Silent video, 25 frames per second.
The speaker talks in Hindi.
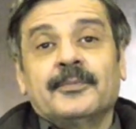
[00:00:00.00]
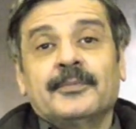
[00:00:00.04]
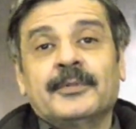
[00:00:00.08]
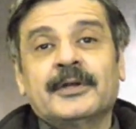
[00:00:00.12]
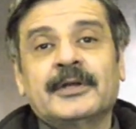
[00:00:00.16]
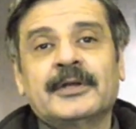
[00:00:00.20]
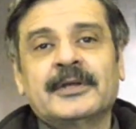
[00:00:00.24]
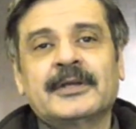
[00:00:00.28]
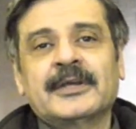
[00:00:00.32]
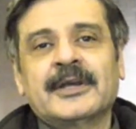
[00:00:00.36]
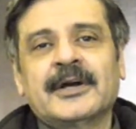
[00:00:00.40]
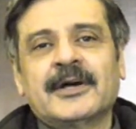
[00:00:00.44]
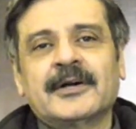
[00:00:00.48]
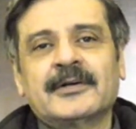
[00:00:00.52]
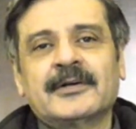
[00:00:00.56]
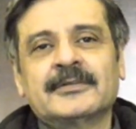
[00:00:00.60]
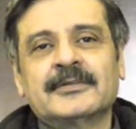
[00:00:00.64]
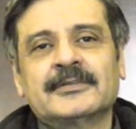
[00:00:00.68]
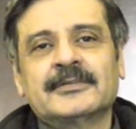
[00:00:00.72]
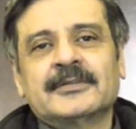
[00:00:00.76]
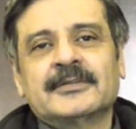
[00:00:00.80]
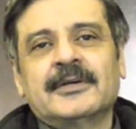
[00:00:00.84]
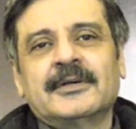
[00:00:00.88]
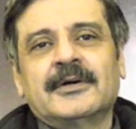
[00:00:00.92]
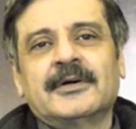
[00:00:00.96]
मेरी
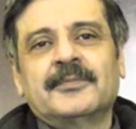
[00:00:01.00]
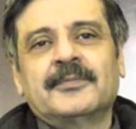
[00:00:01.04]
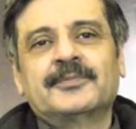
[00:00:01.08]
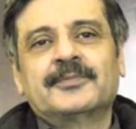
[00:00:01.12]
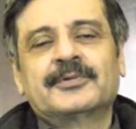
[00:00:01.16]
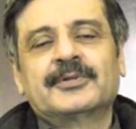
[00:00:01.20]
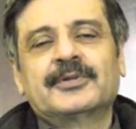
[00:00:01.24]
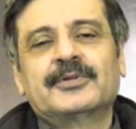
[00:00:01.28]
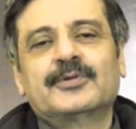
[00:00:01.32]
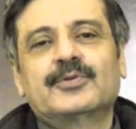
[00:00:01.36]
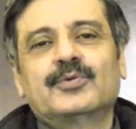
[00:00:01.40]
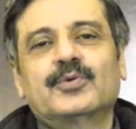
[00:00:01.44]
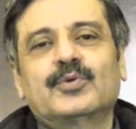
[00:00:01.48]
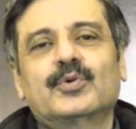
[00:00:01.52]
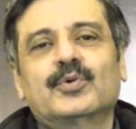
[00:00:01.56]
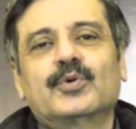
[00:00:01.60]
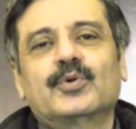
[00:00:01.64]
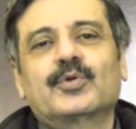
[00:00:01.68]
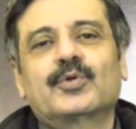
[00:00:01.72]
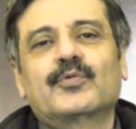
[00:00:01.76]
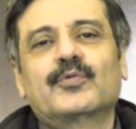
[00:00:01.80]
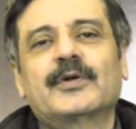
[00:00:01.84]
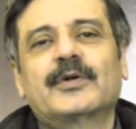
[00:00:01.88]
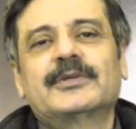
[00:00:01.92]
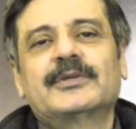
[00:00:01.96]
आज आपसे दो
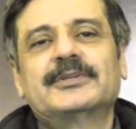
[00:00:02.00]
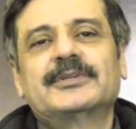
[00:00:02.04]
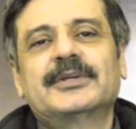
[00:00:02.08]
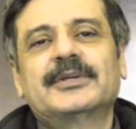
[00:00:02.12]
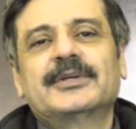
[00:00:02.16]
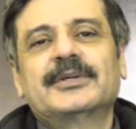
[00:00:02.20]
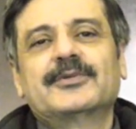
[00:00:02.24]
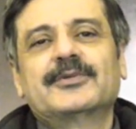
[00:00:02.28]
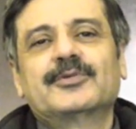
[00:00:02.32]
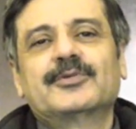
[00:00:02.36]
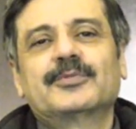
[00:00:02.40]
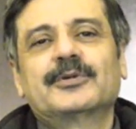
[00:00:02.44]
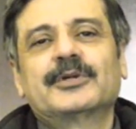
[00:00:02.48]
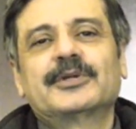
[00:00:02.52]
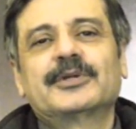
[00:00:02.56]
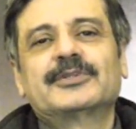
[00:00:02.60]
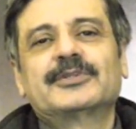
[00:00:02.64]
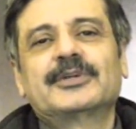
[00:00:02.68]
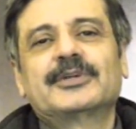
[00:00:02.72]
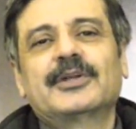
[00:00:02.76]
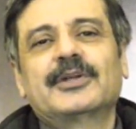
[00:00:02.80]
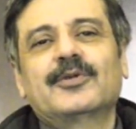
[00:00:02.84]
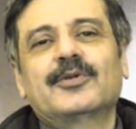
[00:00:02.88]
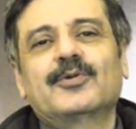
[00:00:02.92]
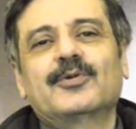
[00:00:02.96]
रिक्वेस्ट एक तो मेरे
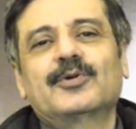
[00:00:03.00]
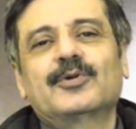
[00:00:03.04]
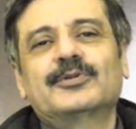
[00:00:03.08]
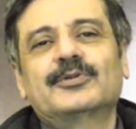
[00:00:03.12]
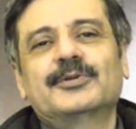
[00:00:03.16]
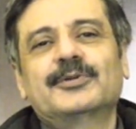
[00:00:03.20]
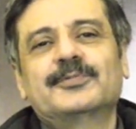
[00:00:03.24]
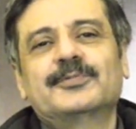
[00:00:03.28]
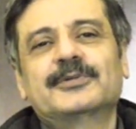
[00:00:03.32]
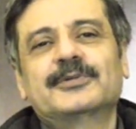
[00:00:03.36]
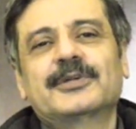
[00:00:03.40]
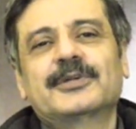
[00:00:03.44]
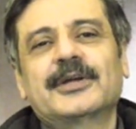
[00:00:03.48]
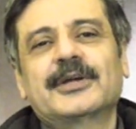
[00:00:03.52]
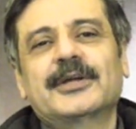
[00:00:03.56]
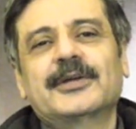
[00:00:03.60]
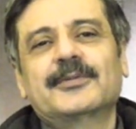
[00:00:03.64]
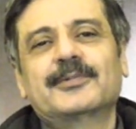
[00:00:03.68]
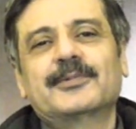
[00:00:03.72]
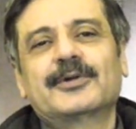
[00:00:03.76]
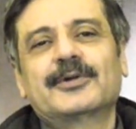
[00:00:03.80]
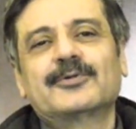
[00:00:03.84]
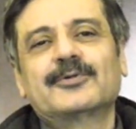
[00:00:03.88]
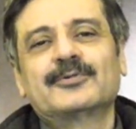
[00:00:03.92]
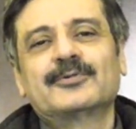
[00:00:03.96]
चैनल को
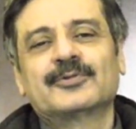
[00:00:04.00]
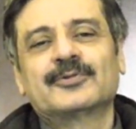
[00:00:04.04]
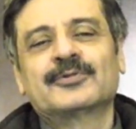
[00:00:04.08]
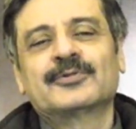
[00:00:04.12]
सब्सक्राइब करें